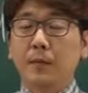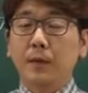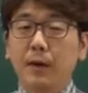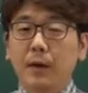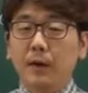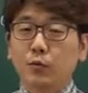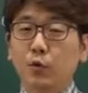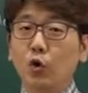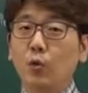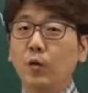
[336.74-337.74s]
그다음에
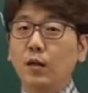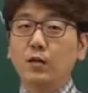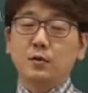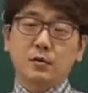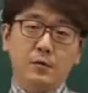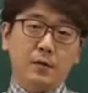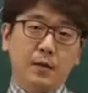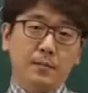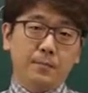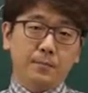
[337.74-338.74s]
돌보다는 뜻이
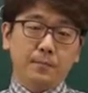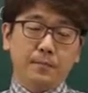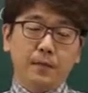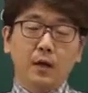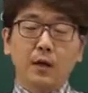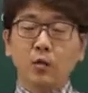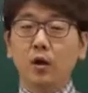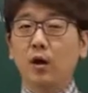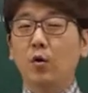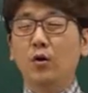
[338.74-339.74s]
있습니다. 음,
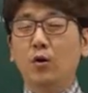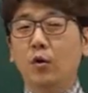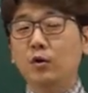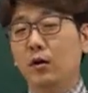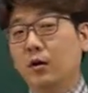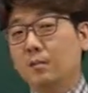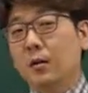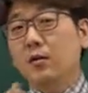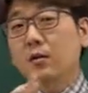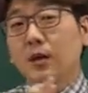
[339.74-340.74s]
원래 어원은 어딘가를
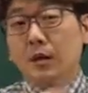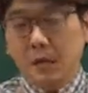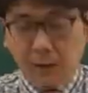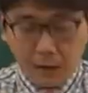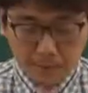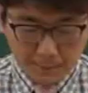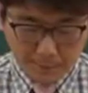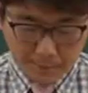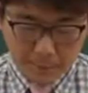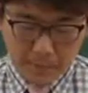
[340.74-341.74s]
뻗는다는 얘기인데
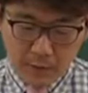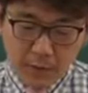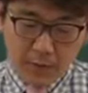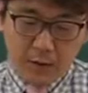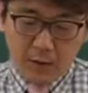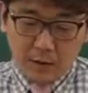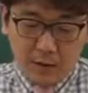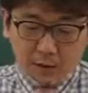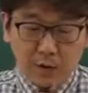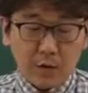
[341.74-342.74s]

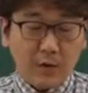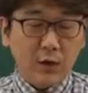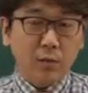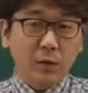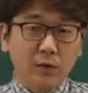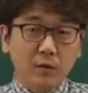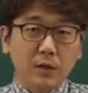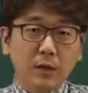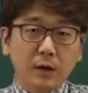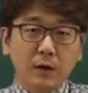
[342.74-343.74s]
자, 이거 그냥 공부하는 것이
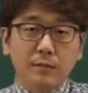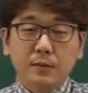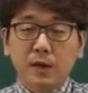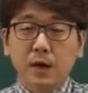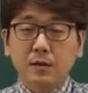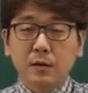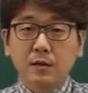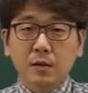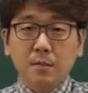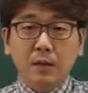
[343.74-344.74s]
아니라 자,
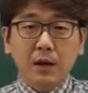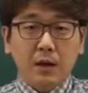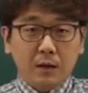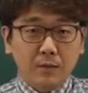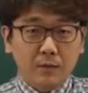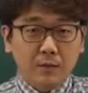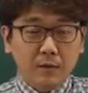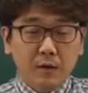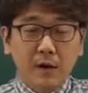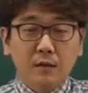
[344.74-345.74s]
attend a meeting.
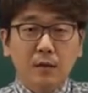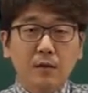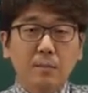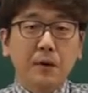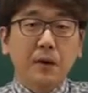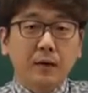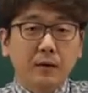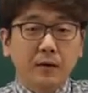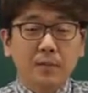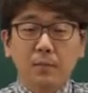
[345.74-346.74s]
attend a meeting.
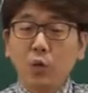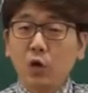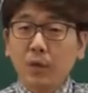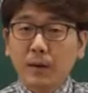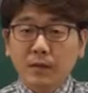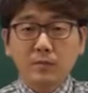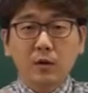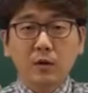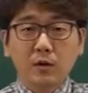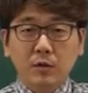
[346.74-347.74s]
그 모임에
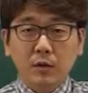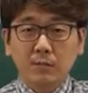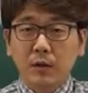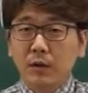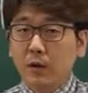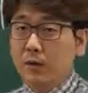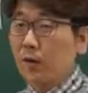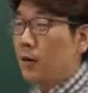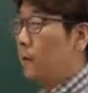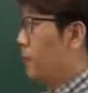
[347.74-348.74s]
참석하는 거죠.
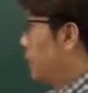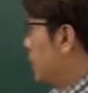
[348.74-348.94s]
그런데